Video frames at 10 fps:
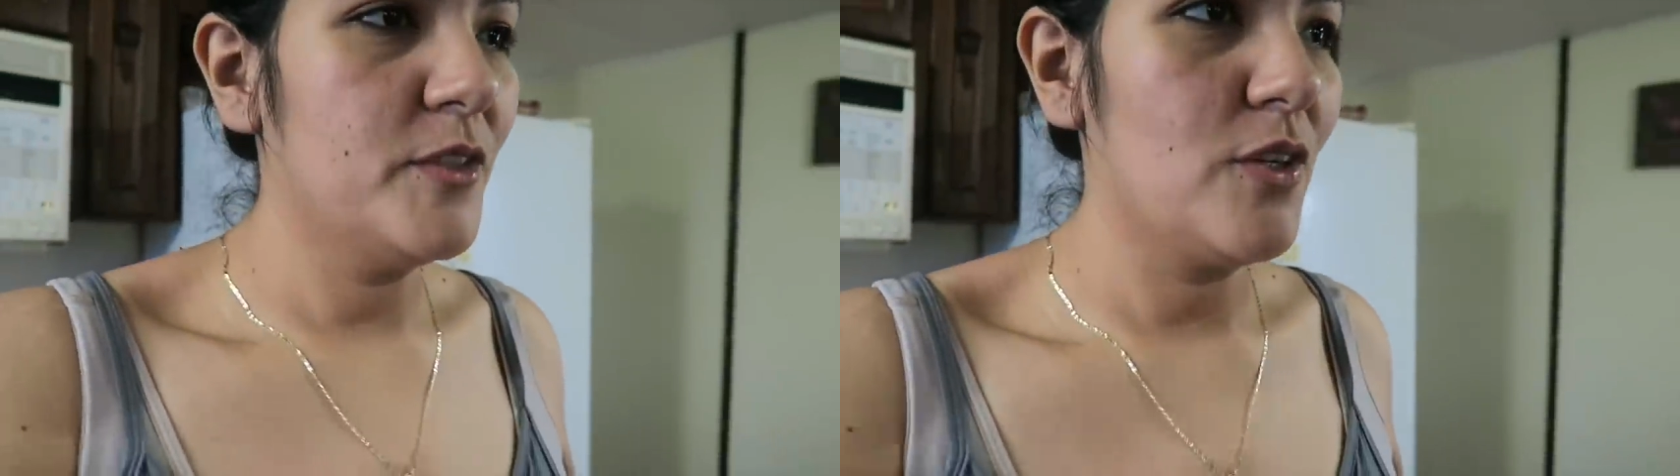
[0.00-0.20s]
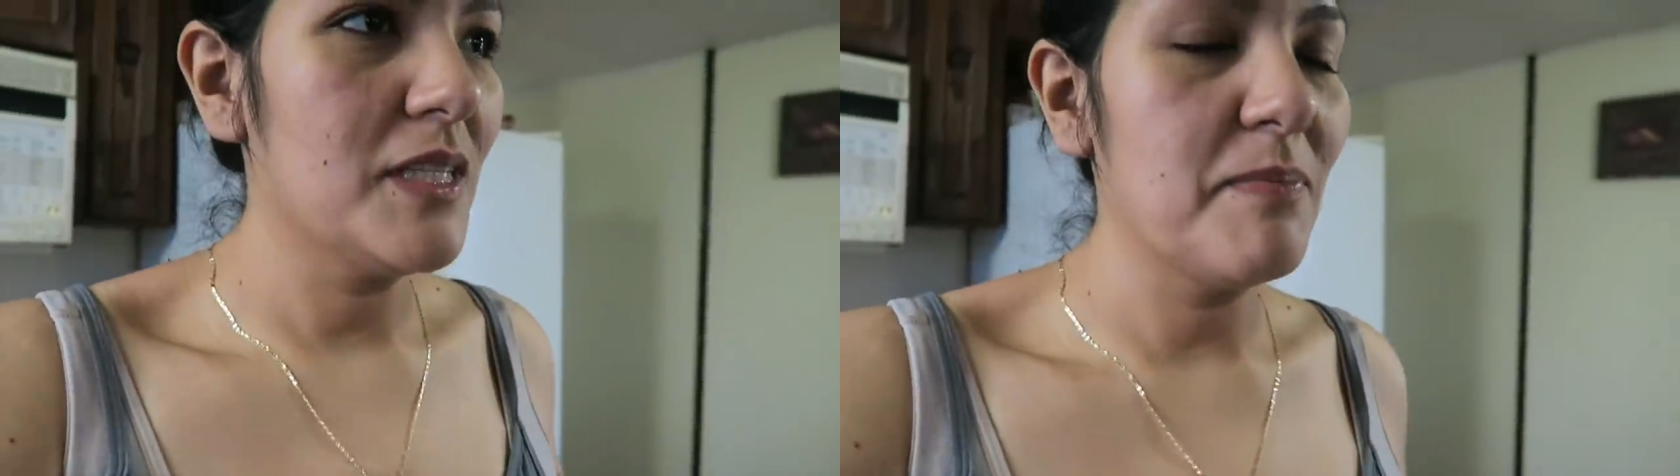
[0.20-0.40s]

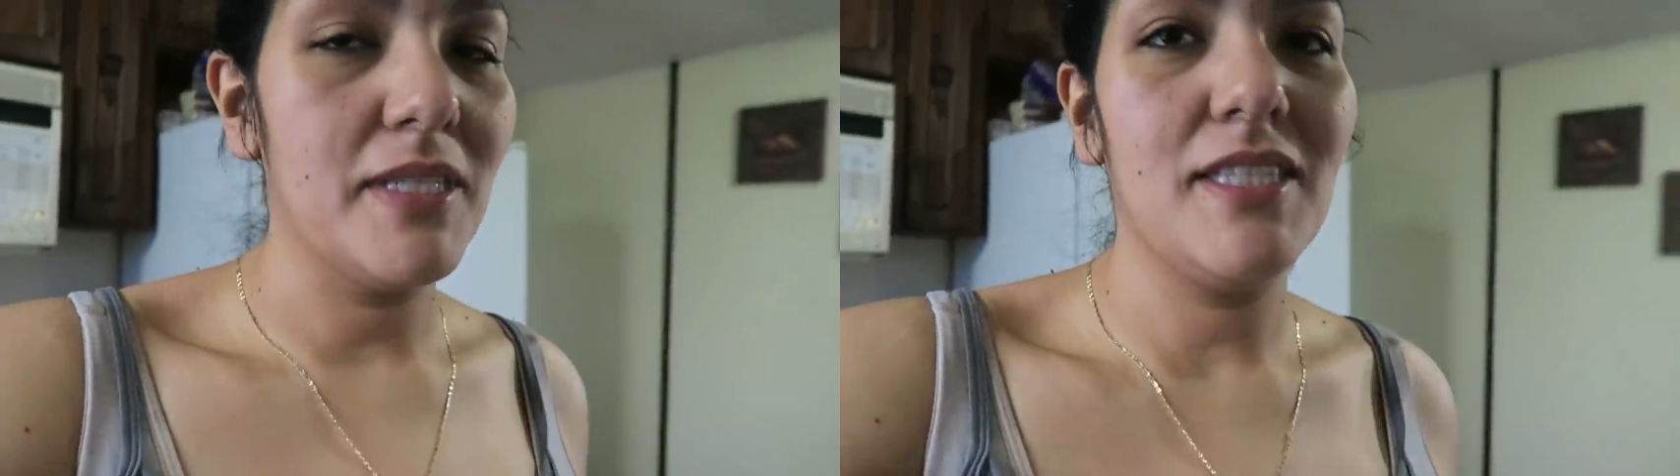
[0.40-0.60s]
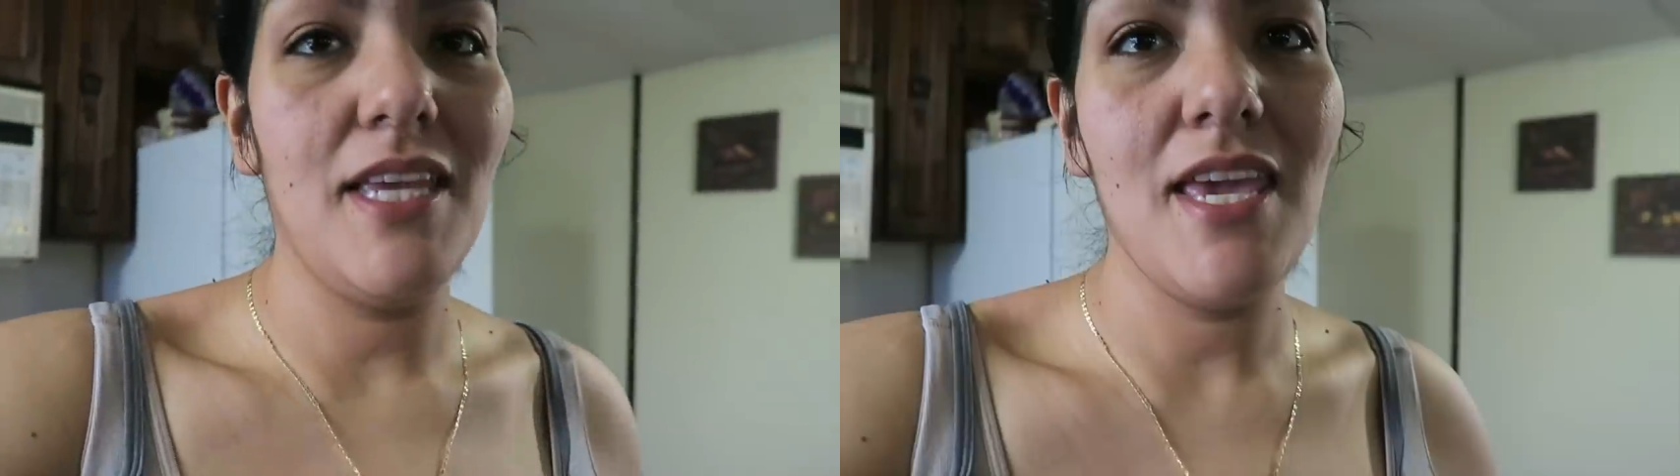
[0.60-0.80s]
son las
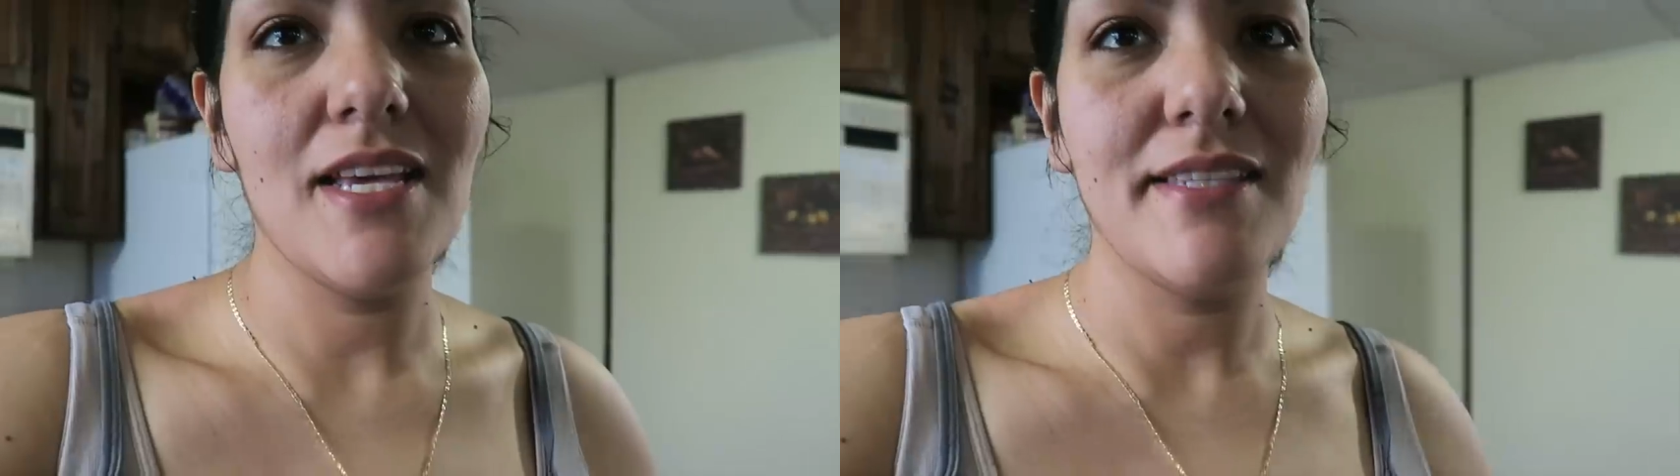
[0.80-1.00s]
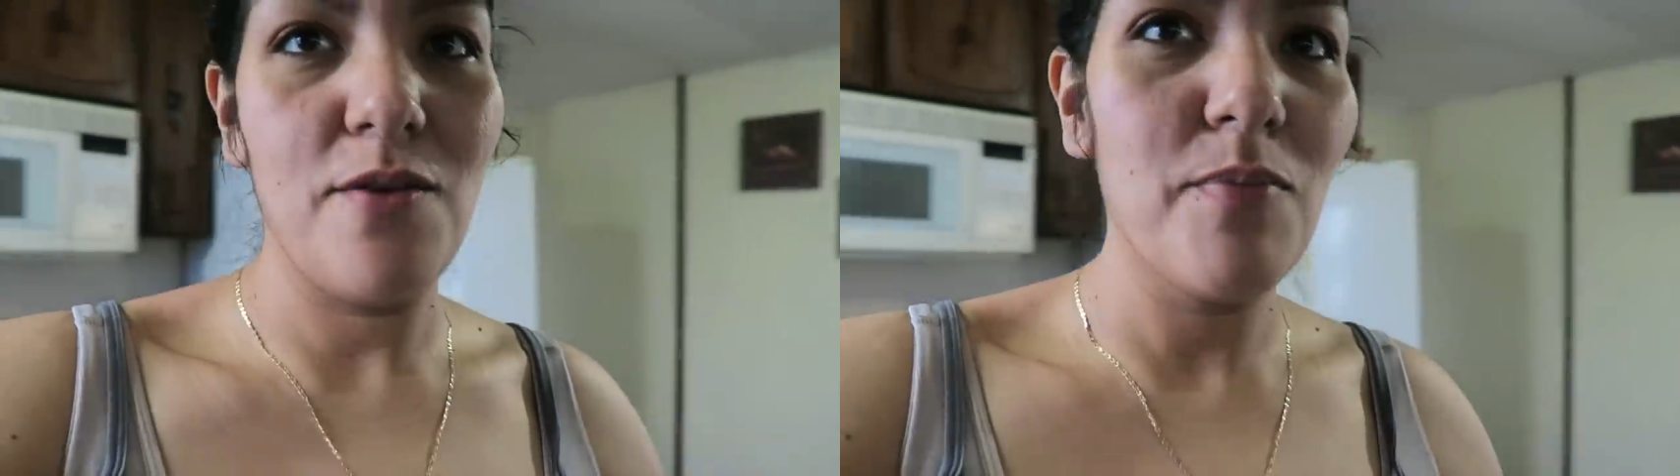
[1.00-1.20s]

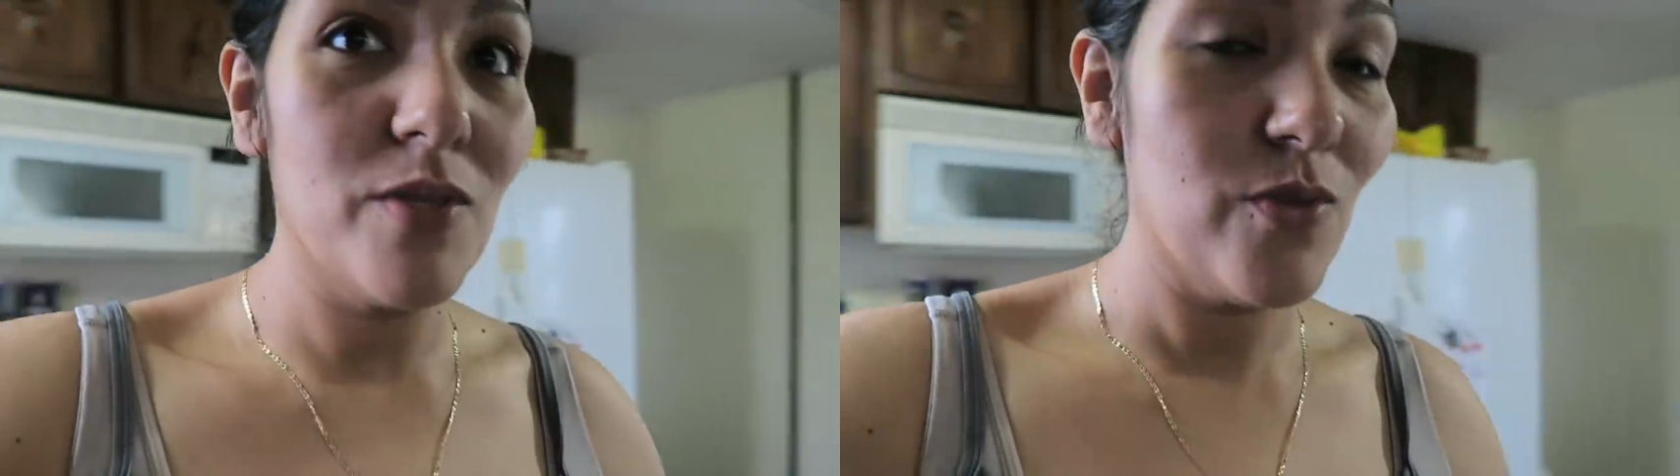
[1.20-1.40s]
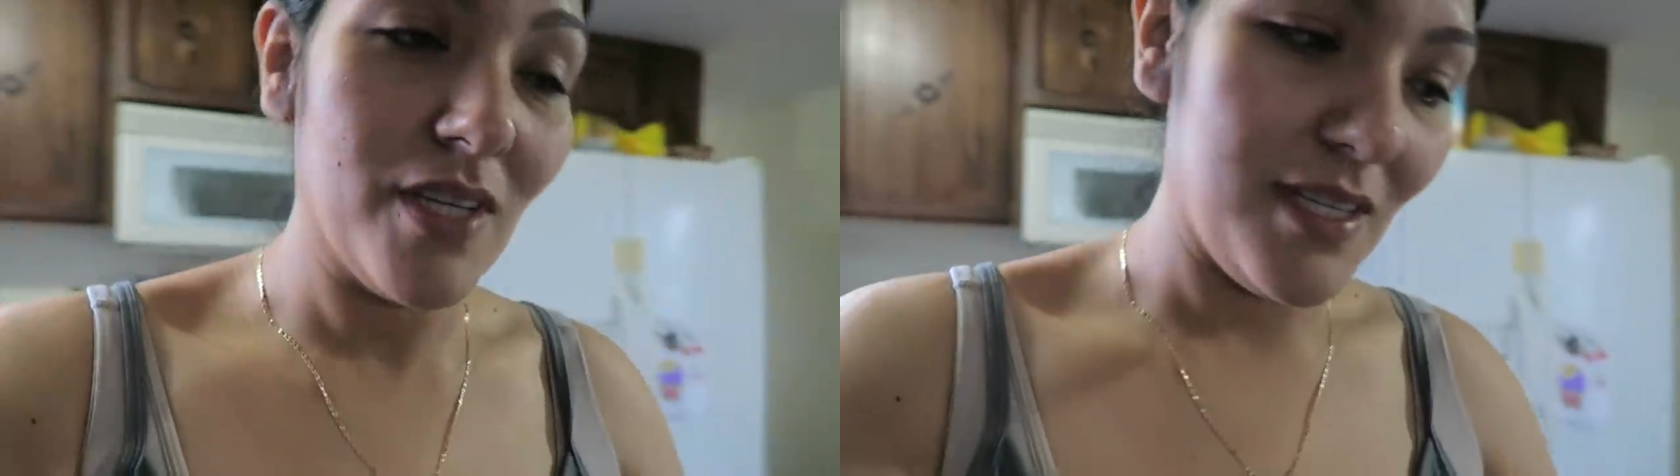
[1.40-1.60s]
pastillas y yo pienso